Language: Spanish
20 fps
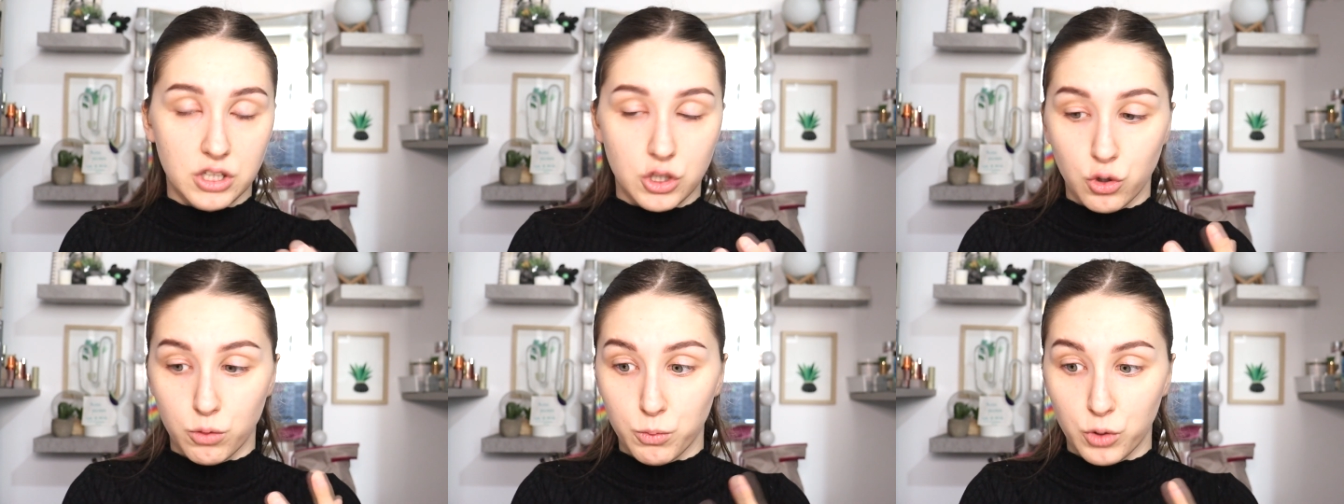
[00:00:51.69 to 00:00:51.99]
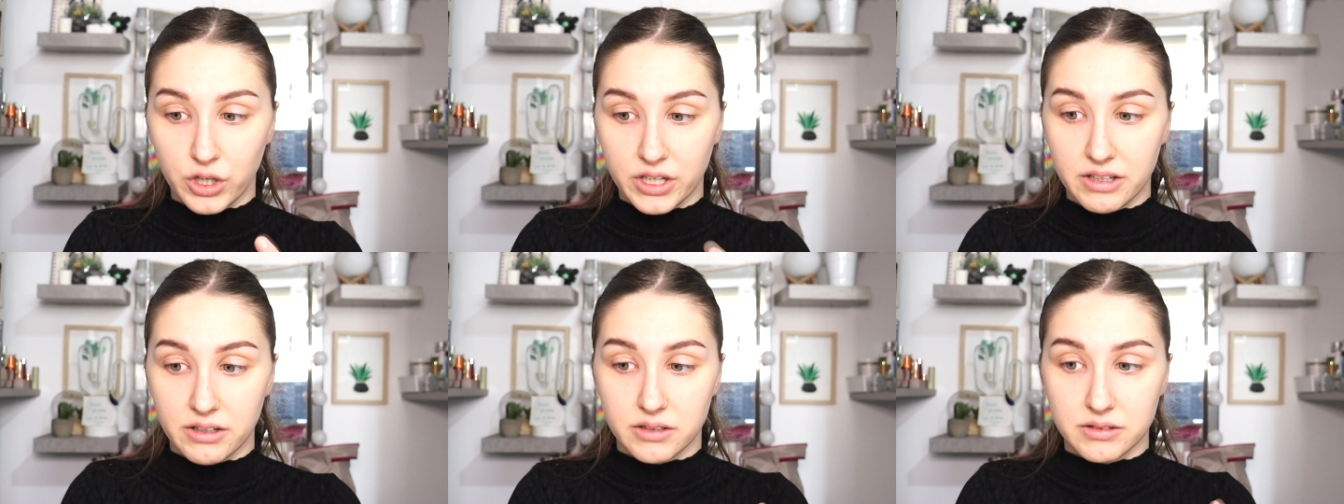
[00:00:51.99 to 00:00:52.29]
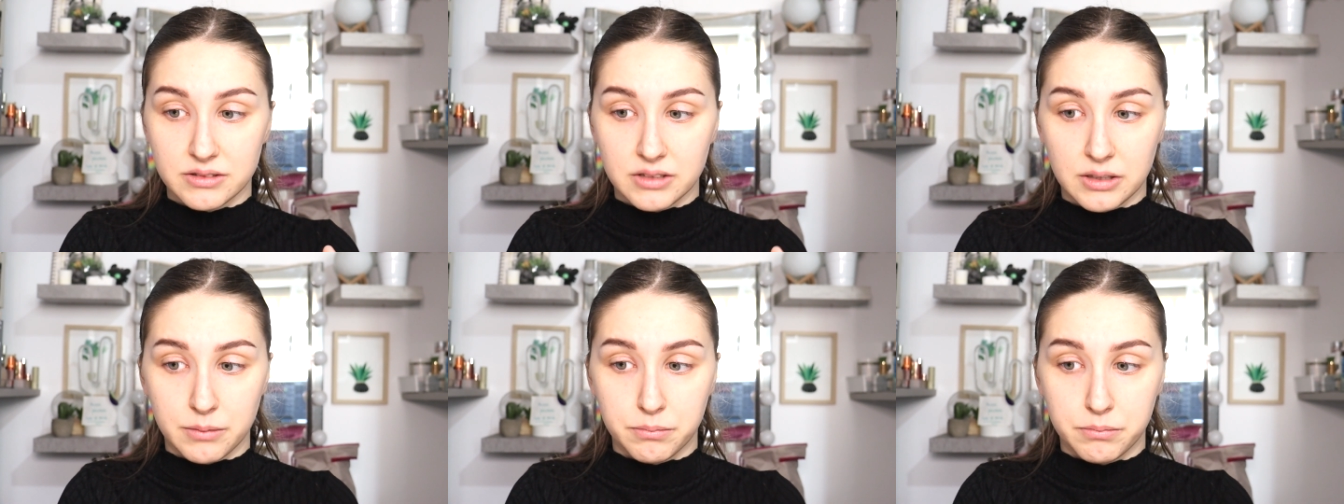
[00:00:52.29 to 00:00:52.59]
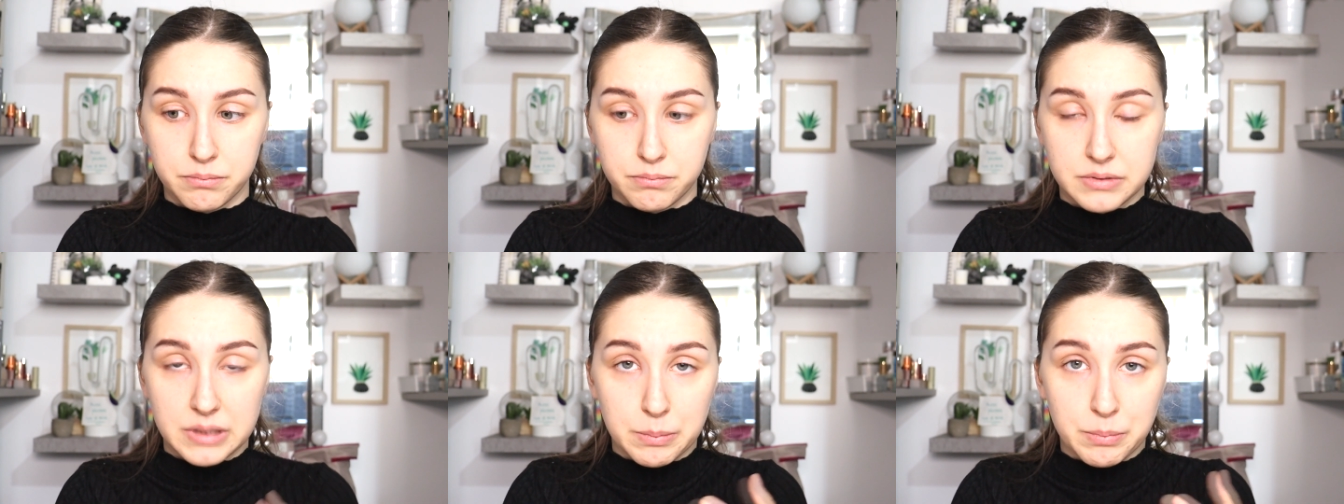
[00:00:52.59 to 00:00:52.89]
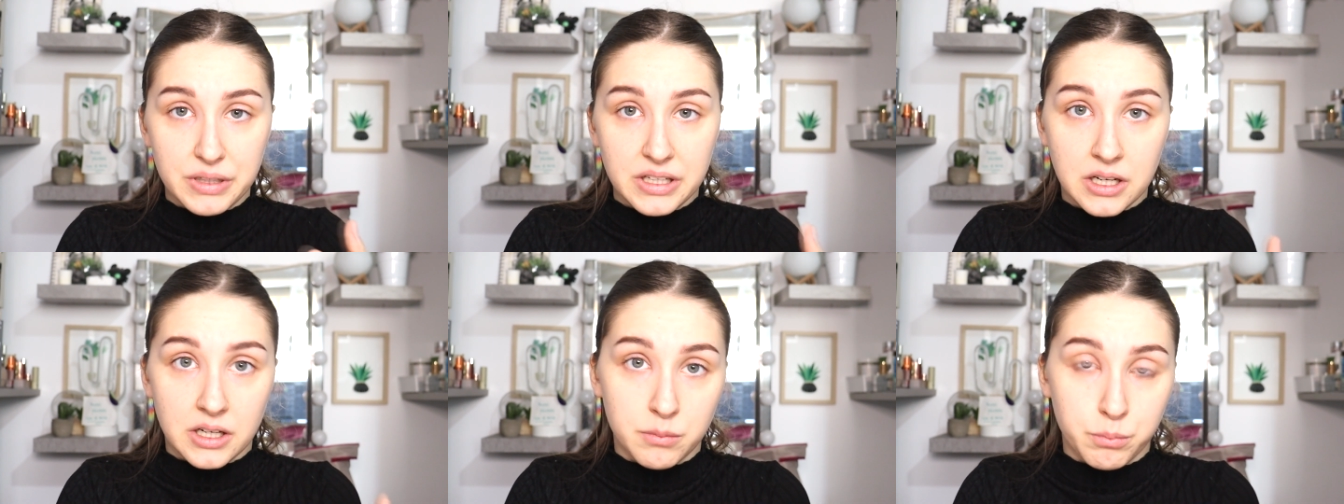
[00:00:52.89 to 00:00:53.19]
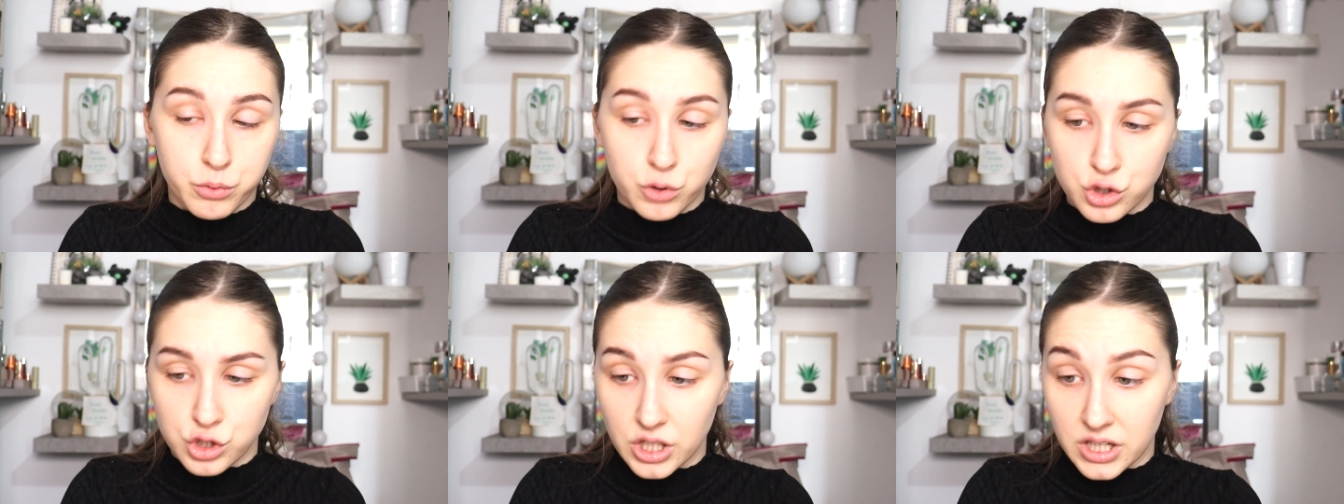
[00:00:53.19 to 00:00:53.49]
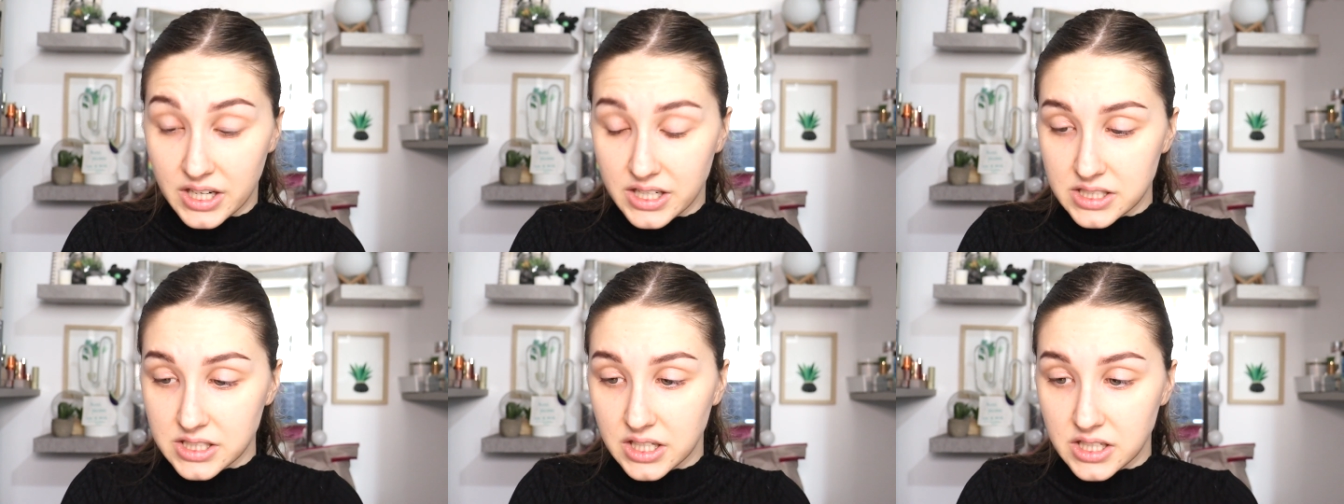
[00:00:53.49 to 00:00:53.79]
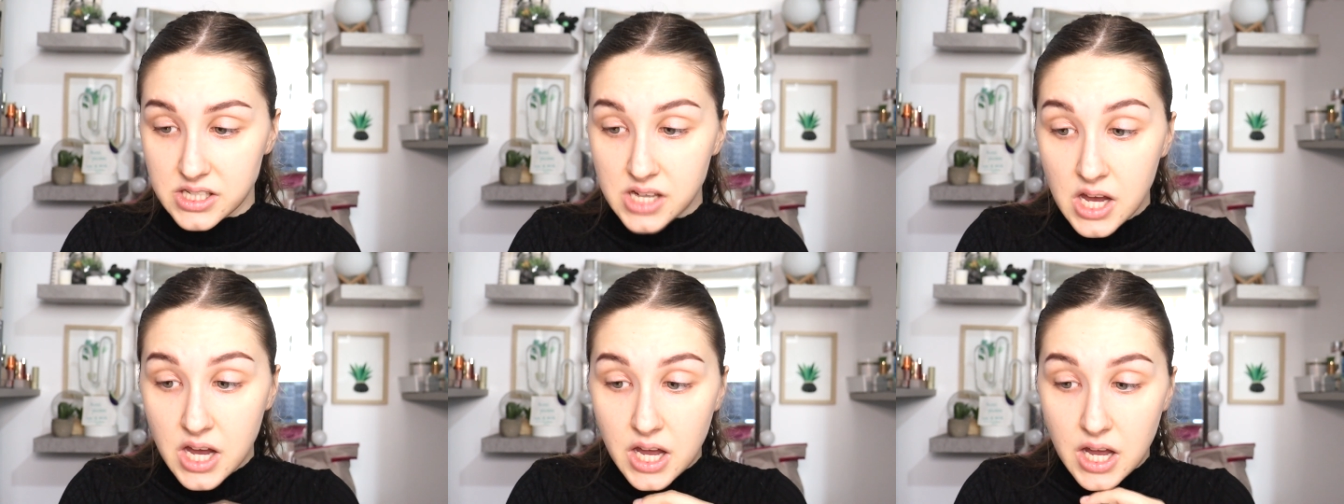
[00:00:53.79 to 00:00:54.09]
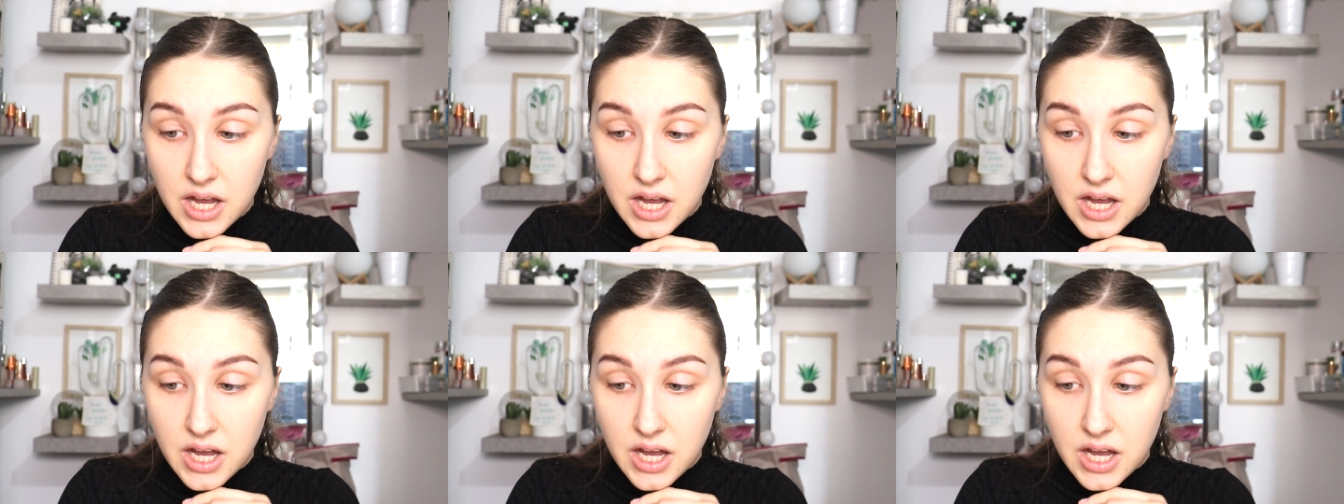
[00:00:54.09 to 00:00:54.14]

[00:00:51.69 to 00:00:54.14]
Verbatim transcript: Y como que te, te, pica y pues te rascas.